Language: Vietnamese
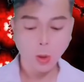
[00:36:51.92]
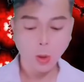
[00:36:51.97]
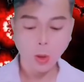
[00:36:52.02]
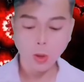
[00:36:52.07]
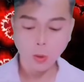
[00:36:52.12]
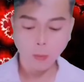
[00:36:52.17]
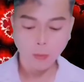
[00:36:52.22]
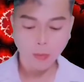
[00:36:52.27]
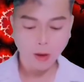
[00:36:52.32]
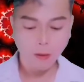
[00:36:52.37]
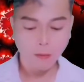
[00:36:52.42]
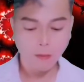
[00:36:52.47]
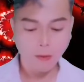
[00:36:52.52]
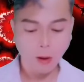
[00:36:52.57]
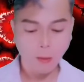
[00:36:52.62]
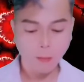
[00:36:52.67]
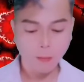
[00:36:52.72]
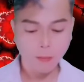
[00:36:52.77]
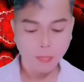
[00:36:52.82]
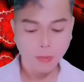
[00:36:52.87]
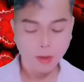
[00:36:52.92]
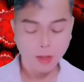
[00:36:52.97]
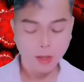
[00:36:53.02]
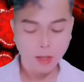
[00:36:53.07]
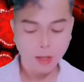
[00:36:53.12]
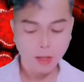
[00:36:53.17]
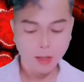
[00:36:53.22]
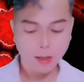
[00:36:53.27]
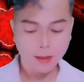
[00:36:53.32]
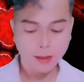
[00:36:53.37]
Chạng vạn
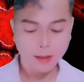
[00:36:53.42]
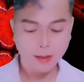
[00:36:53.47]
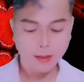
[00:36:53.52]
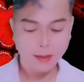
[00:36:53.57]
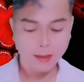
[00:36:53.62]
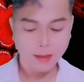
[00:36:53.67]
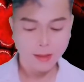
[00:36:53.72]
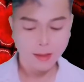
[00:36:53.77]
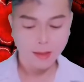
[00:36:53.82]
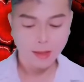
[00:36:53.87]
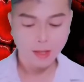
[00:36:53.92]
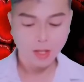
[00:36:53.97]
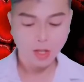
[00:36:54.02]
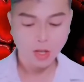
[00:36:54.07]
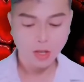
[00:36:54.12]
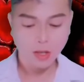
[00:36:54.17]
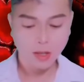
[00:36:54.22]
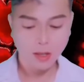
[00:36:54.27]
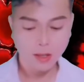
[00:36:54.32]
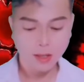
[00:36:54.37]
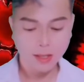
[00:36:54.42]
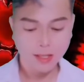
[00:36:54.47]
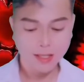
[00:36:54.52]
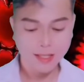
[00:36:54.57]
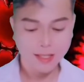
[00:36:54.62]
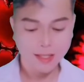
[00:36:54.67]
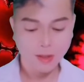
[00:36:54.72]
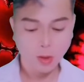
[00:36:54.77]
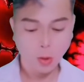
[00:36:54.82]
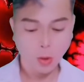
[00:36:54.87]
năm giờ chiều ngày hôm đó,
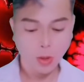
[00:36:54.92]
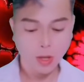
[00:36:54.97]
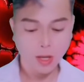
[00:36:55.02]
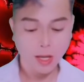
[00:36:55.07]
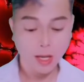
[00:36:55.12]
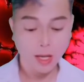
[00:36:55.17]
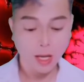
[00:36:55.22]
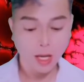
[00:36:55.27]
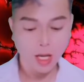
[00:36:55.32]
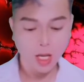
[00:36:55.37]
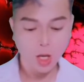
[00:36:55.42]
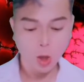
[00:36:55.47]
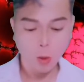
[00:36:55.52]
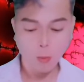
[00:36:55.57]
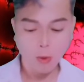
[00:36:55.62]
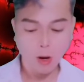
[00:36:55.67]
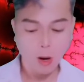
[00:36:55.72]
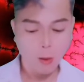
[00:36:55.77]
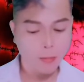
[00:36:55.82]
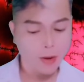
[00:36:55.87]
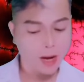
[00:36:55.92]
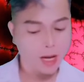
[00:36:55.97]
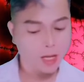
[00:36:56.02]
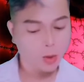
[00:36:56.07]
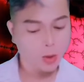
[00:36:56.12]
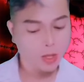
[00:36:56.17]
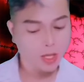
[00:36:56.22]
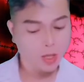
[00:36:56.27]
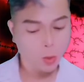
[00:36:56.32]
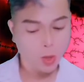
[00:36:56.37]
khi Ôn Dương vừa nằm
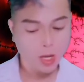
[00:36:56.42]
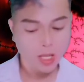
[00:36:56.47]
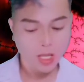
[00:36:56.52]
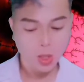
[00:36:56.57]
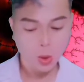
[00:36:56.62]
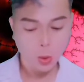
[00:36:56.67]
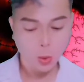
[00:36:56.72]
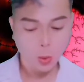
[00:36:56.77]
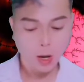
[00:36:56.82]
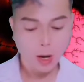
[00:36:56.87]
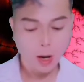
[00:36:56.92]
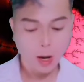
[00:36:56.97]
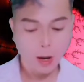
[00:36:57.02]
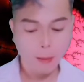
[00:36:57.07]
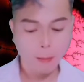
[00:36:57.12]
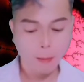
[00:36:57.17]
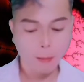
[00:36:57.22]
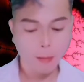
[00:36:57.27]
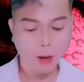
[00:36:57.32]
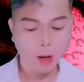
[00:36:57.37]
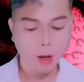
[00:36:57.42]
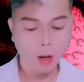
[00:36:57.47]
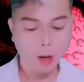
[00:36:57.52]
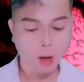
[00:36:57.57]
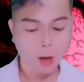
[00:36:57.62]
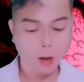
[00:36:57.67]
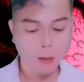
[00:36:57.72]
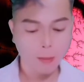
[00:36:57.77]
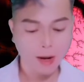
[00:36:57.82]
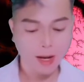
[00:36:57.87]
xuống, A Nhiên
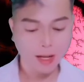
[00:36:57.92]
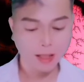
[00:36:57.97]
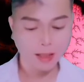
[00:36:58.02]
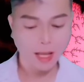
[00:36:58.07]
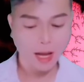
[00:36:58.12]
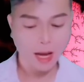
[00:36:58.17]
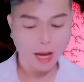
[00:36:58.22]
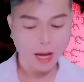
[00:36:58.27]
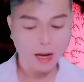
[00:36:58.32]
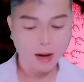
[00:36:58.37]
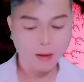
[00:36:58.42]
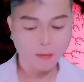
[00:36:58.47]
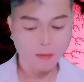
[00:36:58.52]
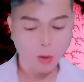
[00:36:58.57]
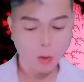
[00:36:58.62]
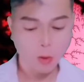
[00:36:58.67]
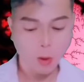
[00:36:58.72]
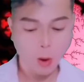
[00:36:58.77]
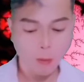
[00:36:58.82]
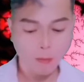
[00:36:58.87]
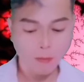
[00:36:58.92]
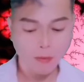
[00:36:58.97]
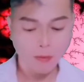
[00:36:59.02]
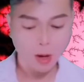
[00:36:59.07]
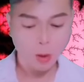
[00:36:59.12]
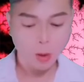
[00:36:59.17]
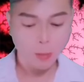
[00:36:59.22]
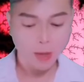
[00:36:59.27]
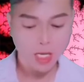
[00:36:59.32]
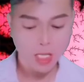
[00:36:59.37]
đang bận lau sàn ở trong phòng khách
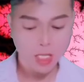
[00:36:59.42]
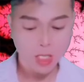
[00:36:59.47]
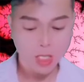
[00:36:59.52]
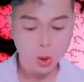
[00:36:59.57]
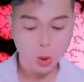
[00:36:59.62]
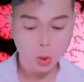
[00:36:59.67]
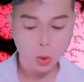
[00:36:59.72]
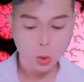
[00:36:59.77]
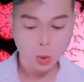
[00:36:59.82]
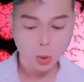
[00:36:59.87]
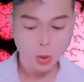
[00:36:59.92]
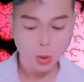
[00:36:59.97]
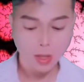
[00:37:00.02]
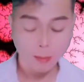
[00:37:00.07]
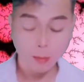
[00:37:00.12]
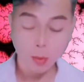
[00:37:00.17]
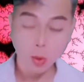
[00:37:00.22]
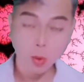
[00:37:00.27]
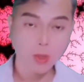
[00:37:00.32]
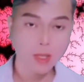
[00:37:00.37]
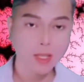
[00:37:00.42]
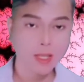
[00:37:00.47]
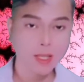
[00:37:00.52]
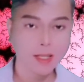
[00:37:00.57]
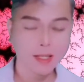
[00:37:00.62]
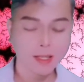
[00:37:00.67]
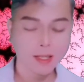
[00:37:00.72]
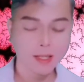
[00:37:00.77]
thì chuông cửa đột nhiên vang lên.